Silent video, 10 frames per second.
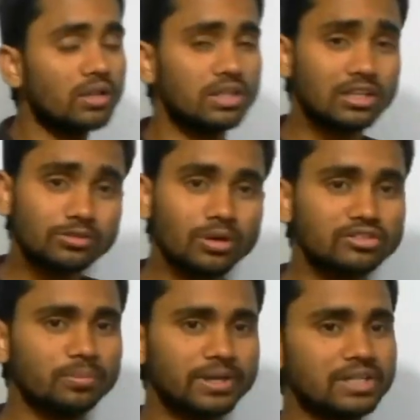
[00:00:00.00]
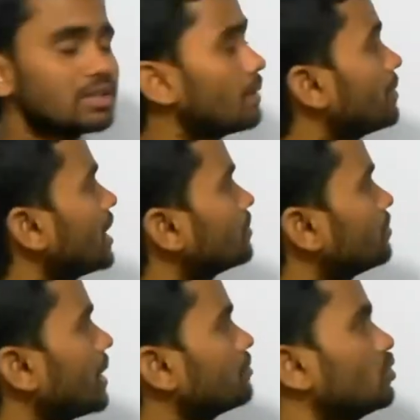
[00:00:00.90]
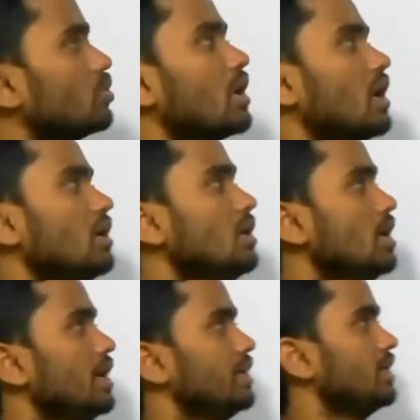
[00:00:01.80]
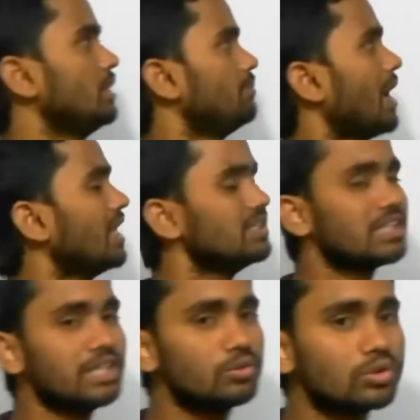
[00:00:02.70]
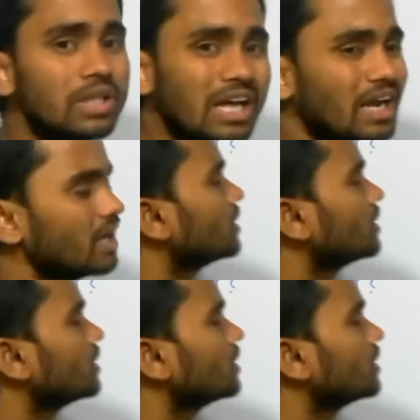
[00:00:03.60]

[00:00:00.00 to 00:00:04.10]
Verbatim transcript: दस वर्षों में कितना ब्याज प्राप्त होगा यदि ब्याज की जो दर है